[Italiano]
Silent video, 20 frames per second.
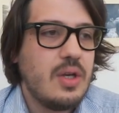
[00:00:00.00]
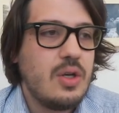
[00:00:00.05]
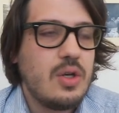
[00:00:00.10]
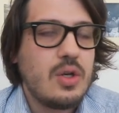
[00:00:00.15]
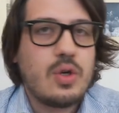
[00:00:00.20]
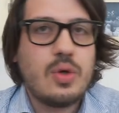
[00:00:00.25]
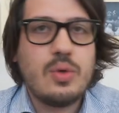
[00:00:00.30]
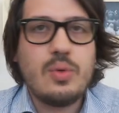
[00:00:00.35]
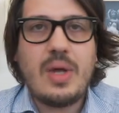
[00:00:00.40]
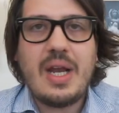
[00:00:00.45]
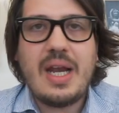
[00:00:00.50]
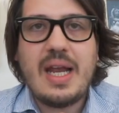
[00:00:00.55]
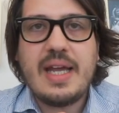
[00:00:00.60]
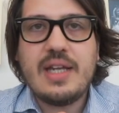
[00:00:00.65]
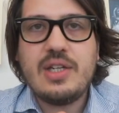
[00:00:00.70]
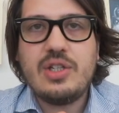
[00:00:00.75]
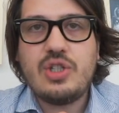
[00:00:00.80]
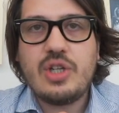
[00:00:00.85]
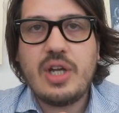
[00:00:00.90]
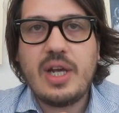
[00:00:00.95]
con una
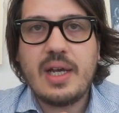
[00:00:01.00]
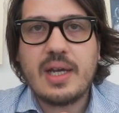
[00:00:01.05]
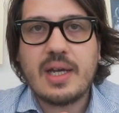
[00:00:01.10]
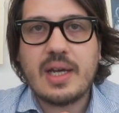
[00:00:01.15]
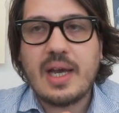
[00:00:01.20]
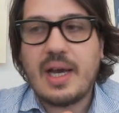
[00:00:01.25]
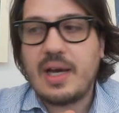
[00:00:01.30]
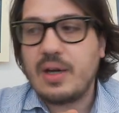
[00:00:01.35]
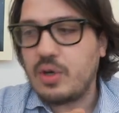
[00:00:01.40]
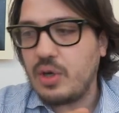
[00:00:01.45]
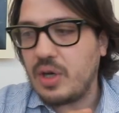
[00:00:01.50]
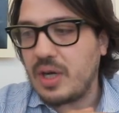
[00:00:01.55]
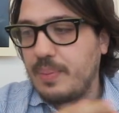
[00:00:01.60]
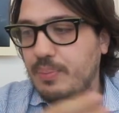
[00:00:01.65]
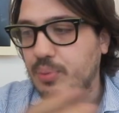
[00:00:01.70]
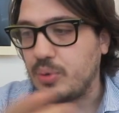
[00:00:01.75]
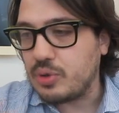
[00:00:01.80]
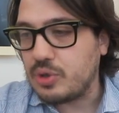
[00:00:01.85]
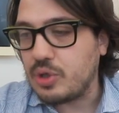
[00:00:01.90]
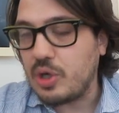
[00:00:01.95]
legge che ancora
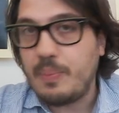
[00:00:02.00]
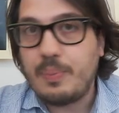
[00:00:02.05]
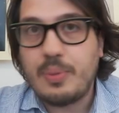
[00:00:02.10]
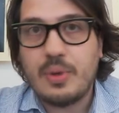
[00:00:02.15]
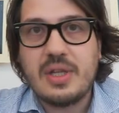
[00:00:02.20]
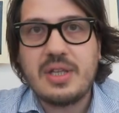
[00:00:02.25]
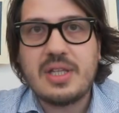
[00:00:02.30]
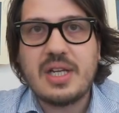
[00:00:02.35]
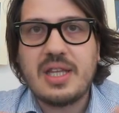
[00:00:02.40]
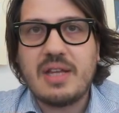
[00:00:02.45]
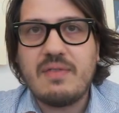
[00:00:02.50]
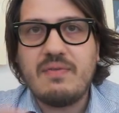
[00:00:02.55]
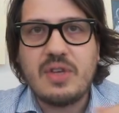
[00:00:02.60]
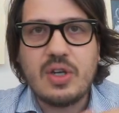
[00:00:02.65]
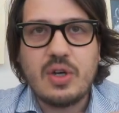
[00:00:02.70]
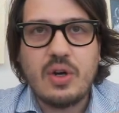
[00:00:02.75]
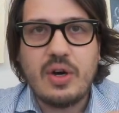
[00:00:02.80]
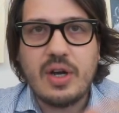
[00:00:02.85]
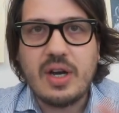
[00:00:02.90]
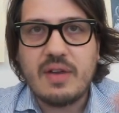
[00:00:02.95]
purtroppo è entrata in
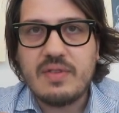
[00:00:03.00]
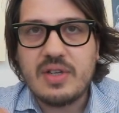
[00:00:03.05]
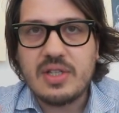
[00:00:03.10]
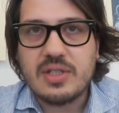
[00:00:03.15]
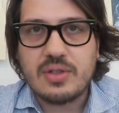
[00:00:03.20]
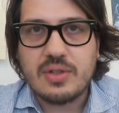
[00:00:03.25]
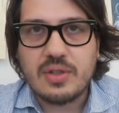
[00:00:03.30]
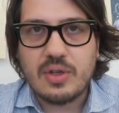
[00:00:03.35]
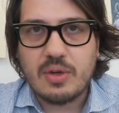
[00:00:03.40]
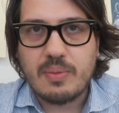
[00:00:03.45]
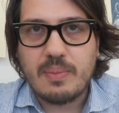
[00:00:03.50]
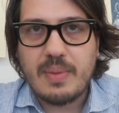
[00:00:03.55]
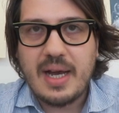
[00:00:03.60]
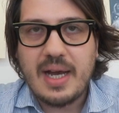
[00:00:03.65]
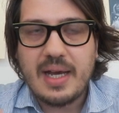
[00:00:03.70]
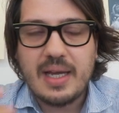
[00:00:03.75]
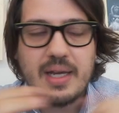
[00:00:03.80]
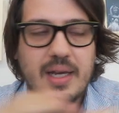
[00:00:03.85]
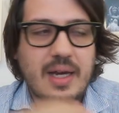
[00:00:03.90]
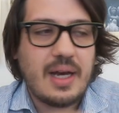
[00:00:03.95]
vigore, visto che
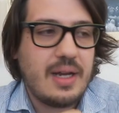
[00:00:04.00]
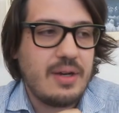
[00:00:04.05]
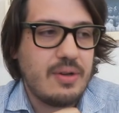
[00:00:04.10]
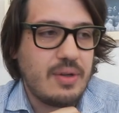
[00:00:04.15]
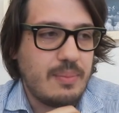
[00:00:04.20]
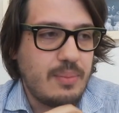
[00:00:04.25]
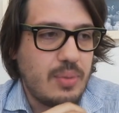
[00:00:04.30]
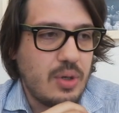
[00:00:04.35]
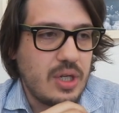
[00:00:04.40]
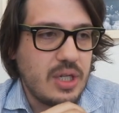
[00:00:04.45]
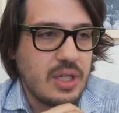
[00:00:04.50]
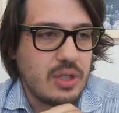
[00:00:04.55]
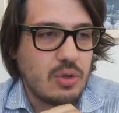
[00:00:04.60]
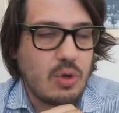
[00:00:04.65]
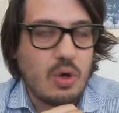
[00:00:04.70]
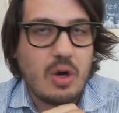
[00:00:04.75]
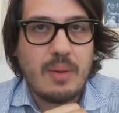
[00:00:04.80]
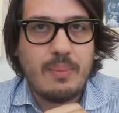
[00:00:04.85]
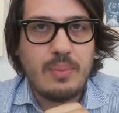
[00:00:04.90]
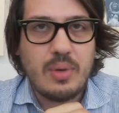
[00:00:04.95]
ormai hanno abolito
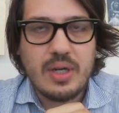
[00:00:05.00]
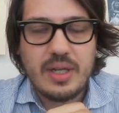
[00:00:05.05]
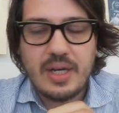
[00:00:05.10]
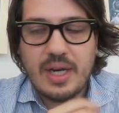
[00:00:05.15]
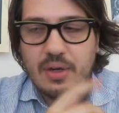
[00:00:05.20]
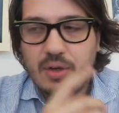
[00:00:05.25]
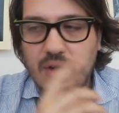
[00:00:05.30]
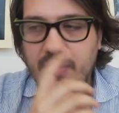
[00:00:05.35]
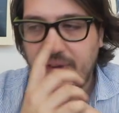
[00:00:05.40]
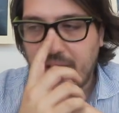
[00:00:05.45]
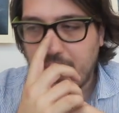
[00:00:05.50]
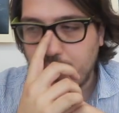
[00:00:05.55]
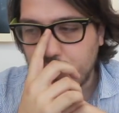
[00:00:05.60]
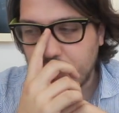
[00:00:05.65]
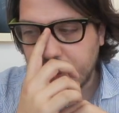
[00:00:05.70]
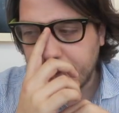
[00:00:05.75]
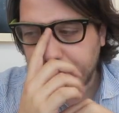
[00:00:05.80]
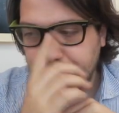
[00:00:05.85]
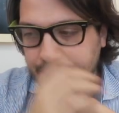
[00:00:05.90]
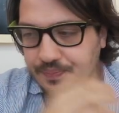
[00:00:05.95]
o aboliranno i
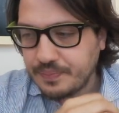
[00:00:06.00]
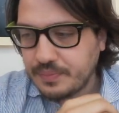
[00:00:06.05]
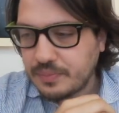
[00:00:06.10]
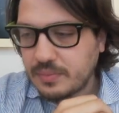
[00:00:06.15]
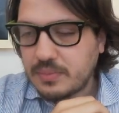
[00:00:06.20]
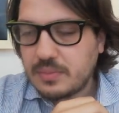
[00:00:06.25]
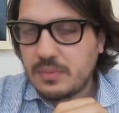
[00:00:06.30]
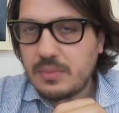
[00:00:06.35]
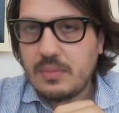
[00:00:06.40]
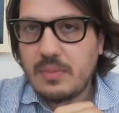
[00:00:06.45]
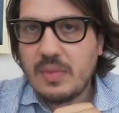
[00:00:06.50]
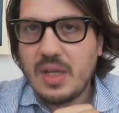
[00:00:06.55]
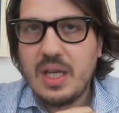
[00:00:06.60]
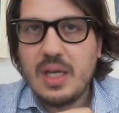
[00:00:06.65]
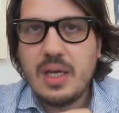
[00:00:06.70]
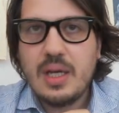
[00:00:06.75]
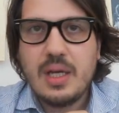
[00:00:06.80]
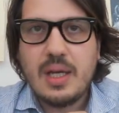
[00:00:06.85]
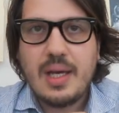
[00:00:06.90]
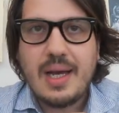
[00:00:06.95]
voucher,
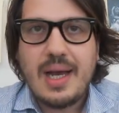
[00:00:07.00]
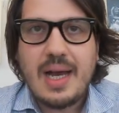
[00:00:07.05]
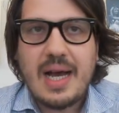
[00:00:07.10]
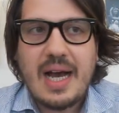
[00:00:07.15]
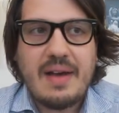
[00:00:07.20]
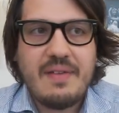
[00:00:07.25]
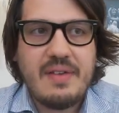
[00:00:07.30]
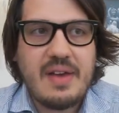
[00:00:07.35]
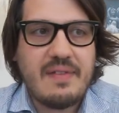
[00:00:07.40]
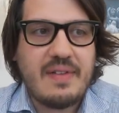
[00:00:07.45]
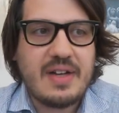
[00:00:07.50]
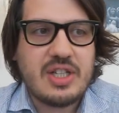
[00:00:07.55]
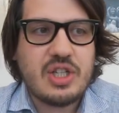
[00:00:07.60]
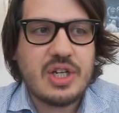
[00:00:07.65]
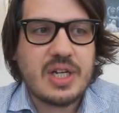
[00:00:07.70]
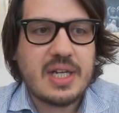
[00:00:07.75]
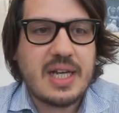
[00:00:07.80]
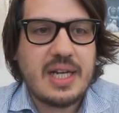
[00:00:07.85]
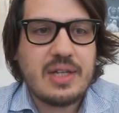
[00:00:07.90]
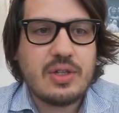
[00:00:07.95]
aveva
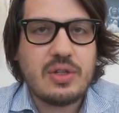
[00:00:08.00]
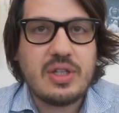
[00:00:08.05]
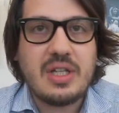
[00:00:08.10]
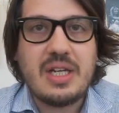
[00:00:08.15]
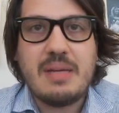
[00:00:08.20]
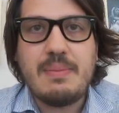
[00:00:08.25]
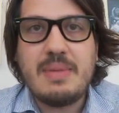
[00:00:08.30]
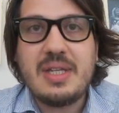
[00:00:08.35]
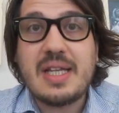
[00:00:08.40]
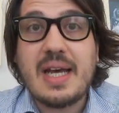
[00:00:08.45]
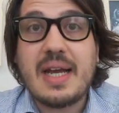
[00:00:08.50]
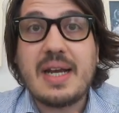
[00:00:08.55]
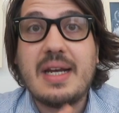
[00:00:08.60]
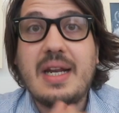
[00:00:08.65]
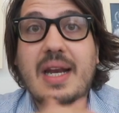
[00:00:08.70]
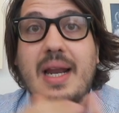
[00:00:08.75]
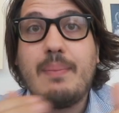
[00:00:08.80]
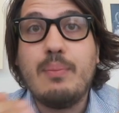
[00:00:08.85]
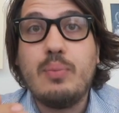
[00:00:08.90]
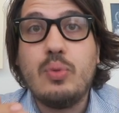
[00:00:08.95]
cercato di
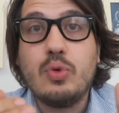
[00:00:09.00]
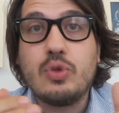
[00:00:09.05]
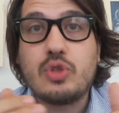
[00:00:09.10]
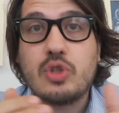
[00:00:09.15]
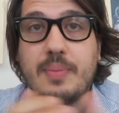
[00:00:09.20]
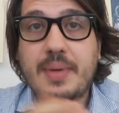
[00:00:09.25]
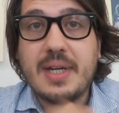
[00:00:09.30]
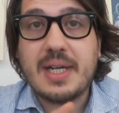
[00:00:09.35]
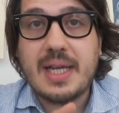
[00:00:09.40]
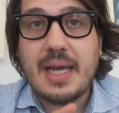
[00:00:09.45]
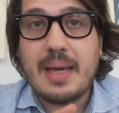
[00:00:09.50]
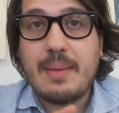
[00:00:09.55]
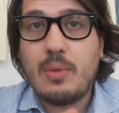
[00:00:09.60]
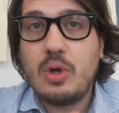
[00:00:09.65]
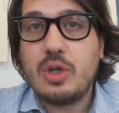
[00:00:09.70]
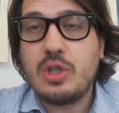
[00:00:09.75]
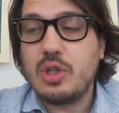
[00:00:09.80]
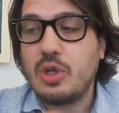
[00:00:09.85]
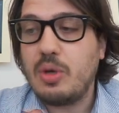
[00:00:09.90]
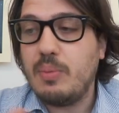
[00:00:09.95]
limitarne l'abuso perché
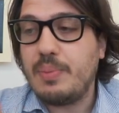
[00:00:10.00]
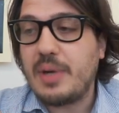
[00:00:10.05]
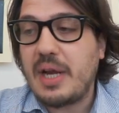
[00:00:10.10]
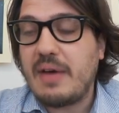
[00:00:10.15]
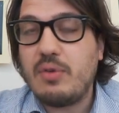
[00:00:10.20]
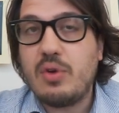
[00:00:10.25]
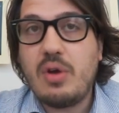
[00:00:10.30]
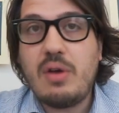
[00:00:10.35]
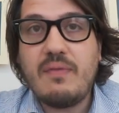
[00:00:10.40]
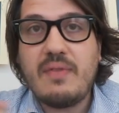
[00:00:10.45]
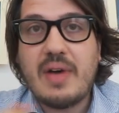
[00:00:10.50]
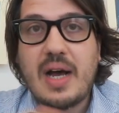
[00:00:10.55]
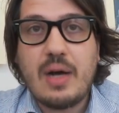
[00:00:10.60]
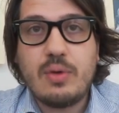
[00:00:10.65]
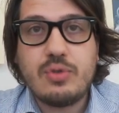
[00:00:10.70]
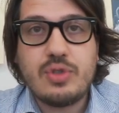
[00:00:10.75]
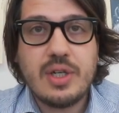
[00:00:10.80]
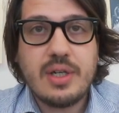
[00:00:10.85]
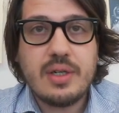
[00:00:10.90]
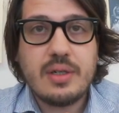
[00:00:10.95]
molti compravano il
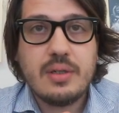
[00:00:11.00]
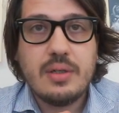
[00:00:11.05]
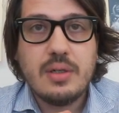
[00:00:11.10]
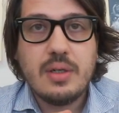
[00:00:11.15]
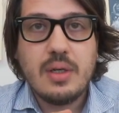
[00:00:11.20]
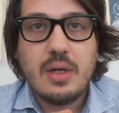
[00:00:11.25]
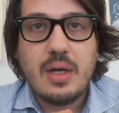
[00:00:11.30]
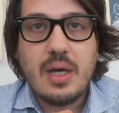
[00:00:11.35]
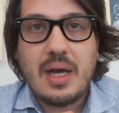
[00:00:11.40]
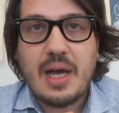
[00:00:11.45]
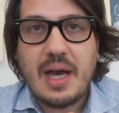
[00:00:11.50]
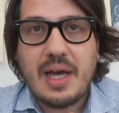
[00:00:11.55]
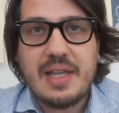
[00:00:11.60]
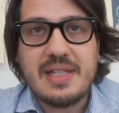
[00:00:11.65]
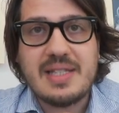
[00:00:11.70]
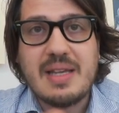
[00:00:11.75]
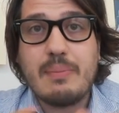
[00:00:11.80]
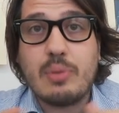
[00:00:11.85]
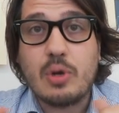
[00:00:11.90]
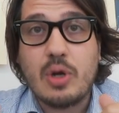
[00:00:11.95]
voucher, ad
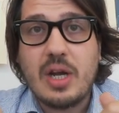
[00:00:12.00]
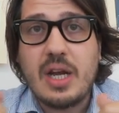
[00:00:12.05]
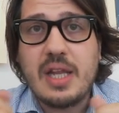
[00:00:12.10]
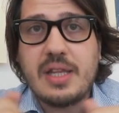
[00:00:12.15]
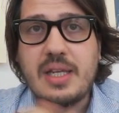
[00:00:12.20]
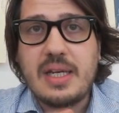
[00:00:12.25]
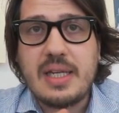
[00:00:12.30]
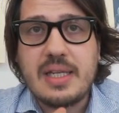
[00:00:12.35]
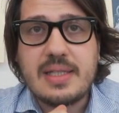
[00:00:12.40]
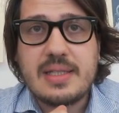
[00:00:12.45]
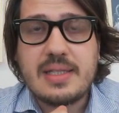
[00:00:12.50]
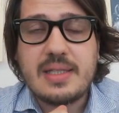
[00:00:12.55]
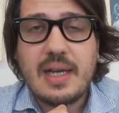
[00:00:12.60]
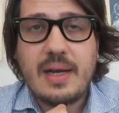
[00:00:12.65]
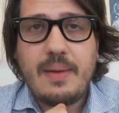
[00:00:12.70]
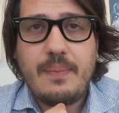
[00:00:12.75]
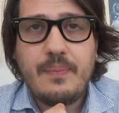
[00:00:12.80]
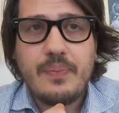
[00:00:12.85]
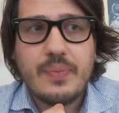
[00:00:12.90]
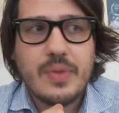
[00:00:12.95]
esempio
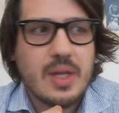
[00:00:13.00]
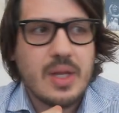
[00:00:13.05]
nell'edilizia,